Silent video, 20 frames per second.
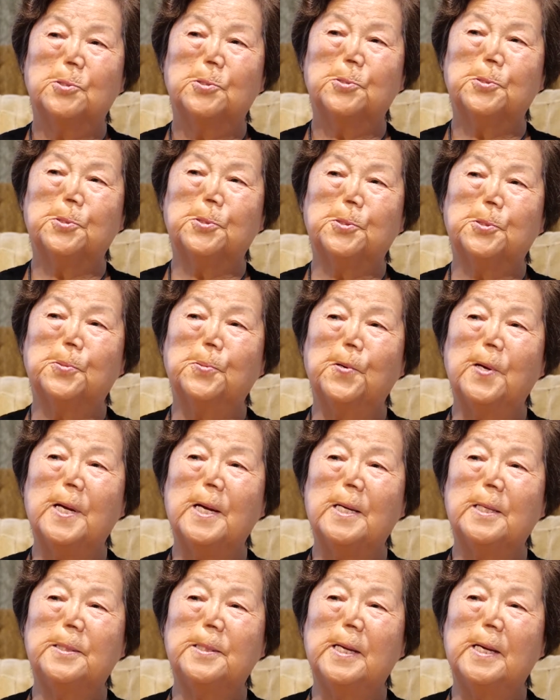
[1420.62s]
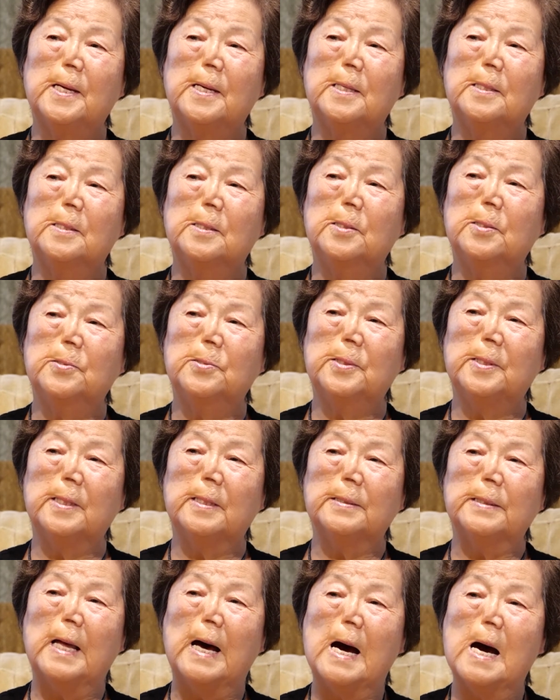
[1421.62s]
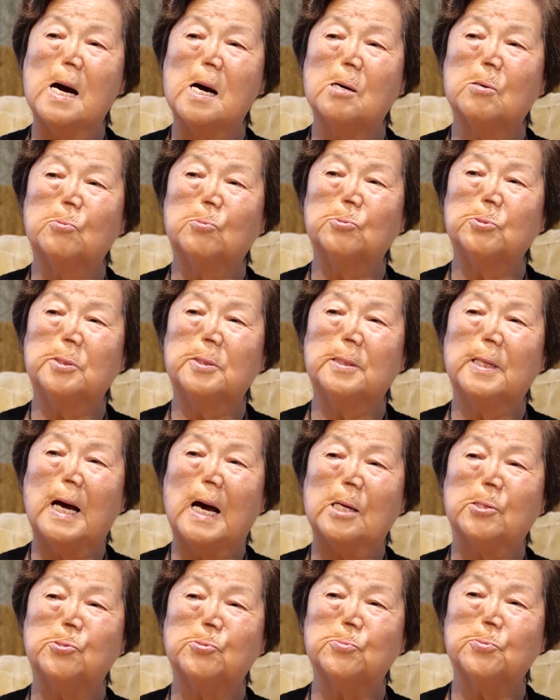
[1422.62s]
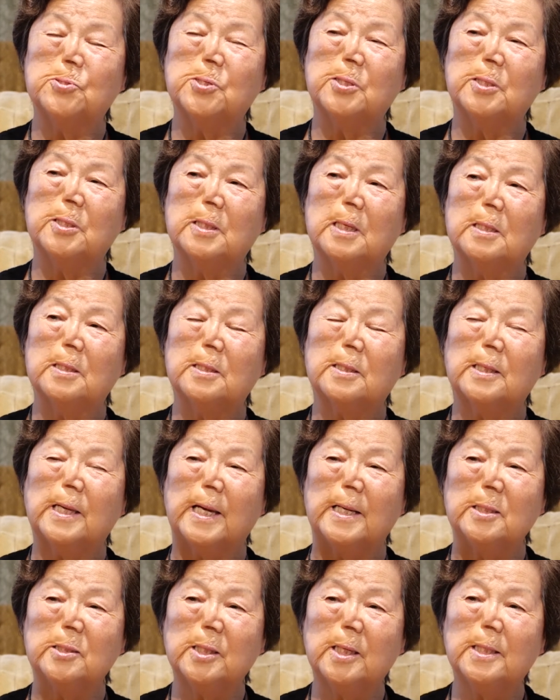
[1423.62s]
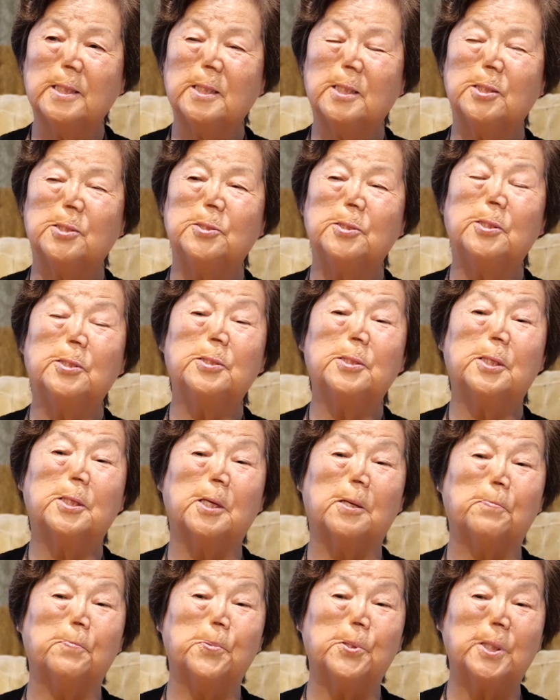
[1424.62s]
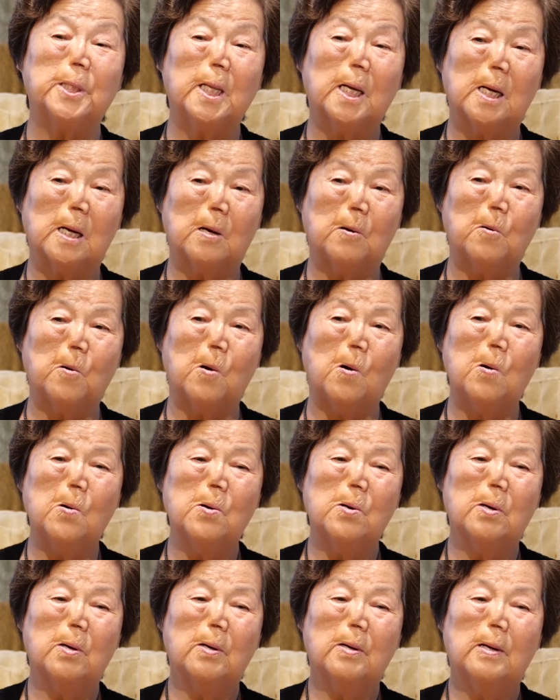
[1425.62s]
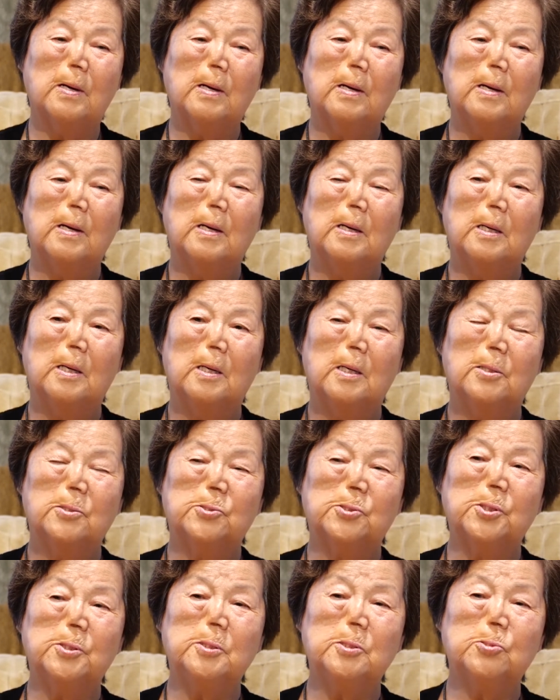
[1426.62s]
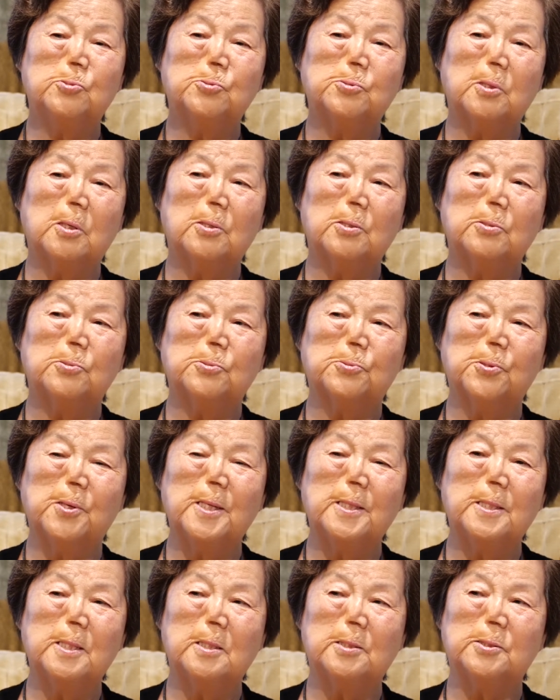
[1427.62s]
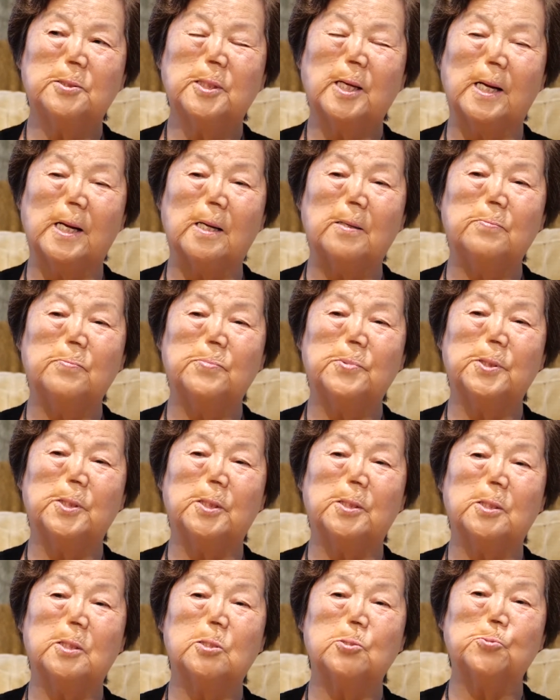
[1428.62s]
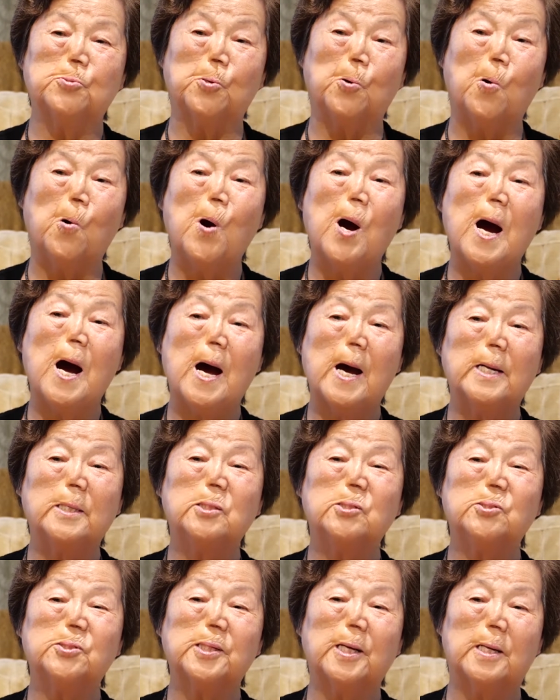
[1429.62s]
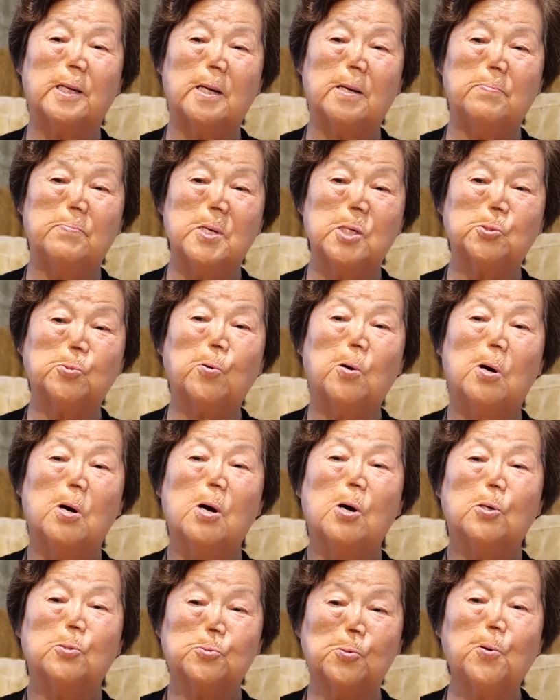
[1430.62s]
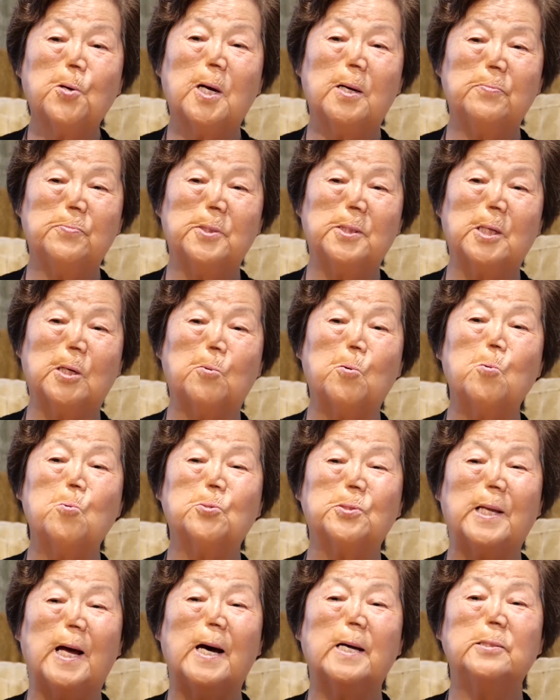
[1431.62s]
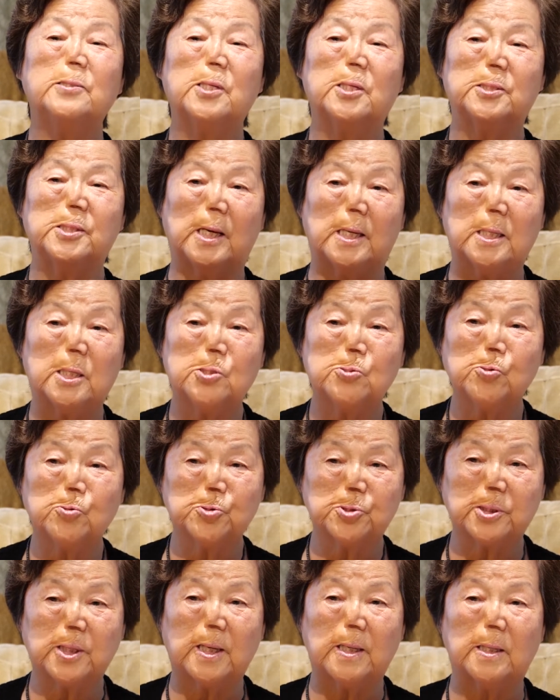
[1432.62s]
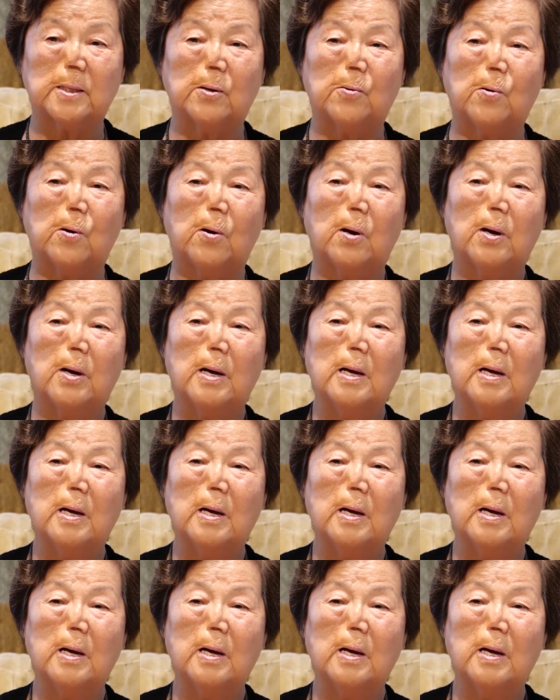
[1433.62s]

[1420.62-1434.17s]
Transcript: 스웨덴은 나하고는 아주 그 굉장히 인연이 깊은 나라고 저는 스웨덴 사람들을 좋아하는 사람에 속합니다. 꼭 나한테 잘해줘서가 아니고